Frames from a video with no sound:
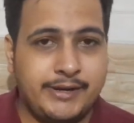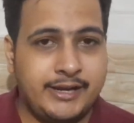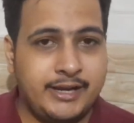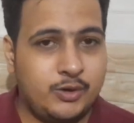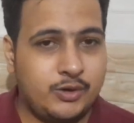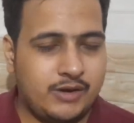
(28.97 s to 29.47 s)
काफ़ी
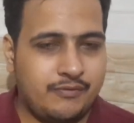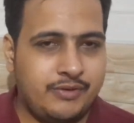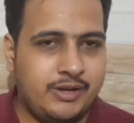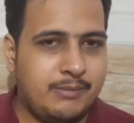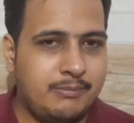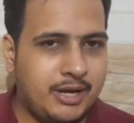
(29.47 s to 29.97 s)
मुकाबले
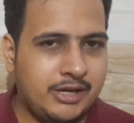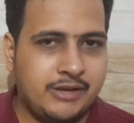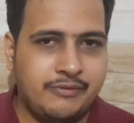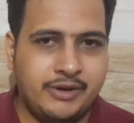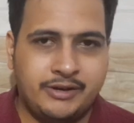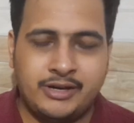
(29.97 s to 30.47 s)
खेले और काफ़ी
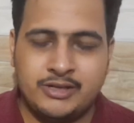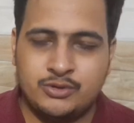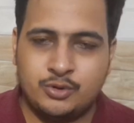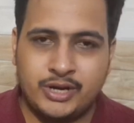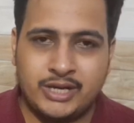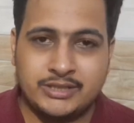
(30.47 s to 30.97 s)
कमाल की
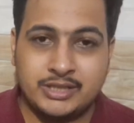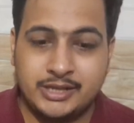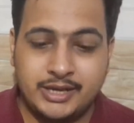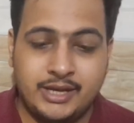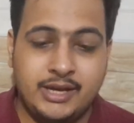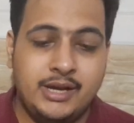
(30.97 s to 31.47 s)
विक्ट्रीज
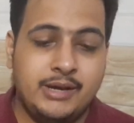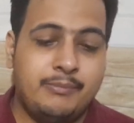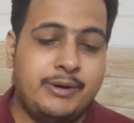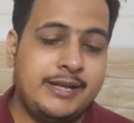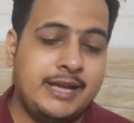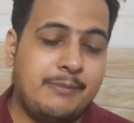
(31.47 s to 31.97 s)
उन्होंने हासिल
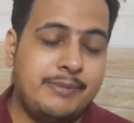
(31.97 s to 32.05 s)
किए हैं